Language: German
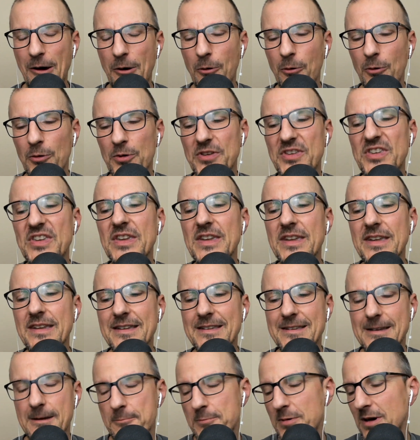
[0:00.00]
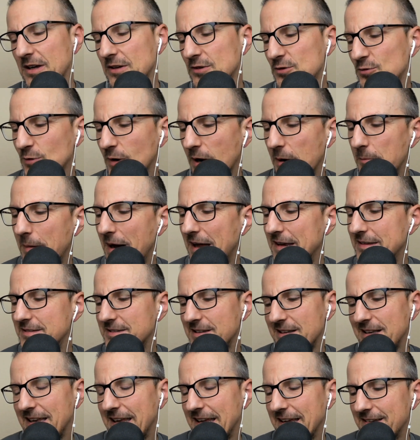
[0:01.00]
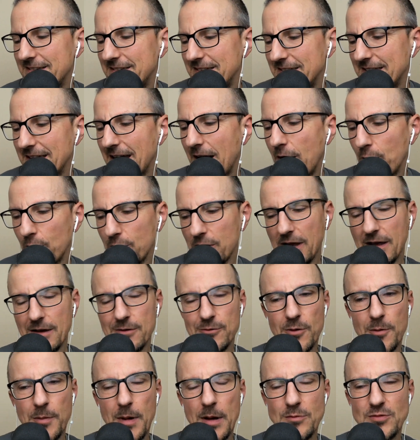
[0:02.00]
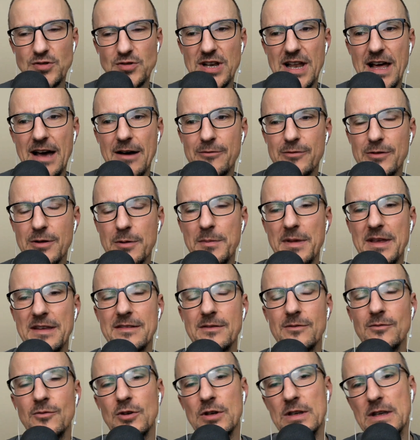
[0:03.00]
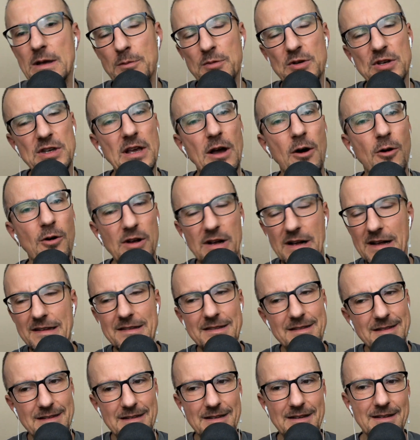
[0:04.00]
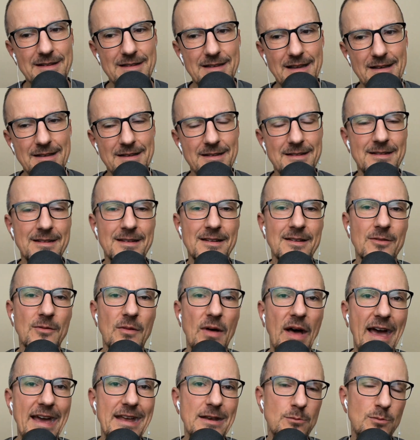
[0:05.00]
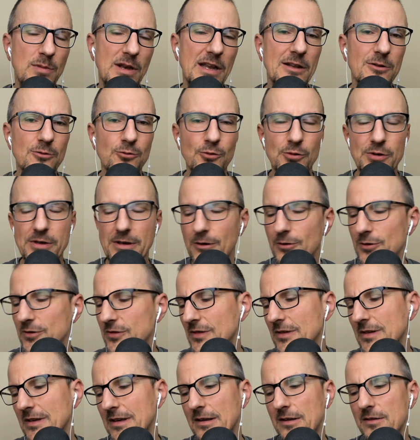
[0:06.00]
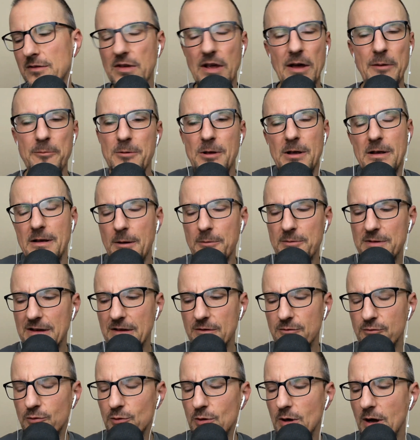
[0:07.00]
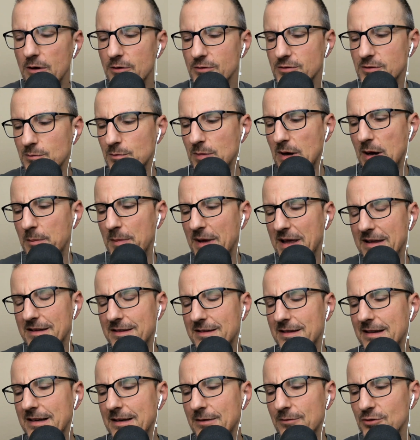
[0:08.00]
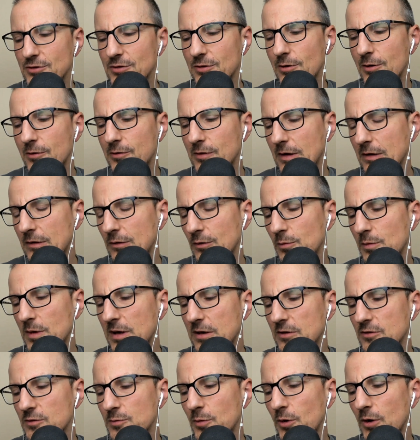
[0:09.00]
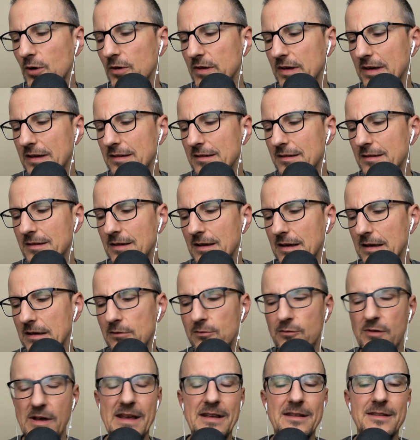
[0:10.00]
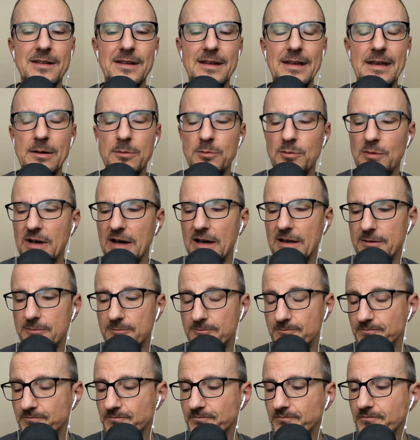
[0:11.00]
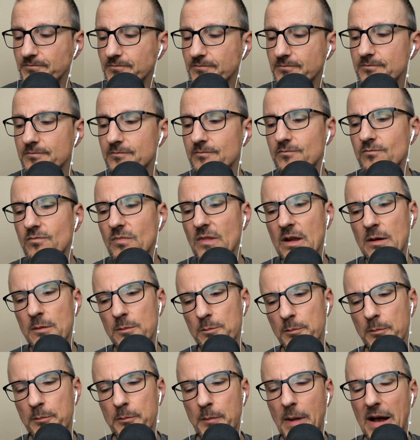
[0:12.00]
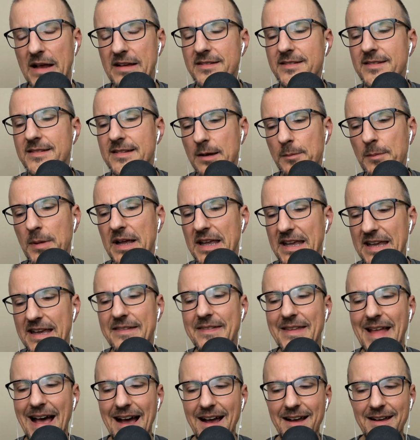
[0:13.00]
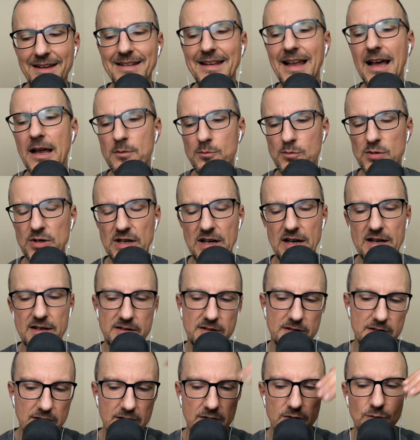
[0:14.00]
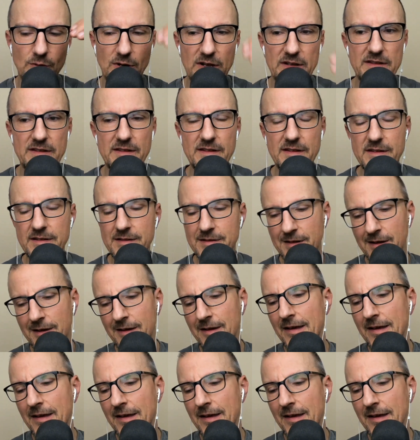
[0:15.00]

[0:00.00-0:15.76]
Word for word: Und die Temperatur am Handgelenk, die auch ja nur beim Schlaf gemessen wird, aber die auch einen ganz interessanten Einblick durchaus in, in habe hab ich ja früher auch schon ein paar Mal erzählt, haben wir schon öfters drüber gesprochen, in Infekte geben kann meistens aber eher nachhinein betrachtet, dass du halt siehst,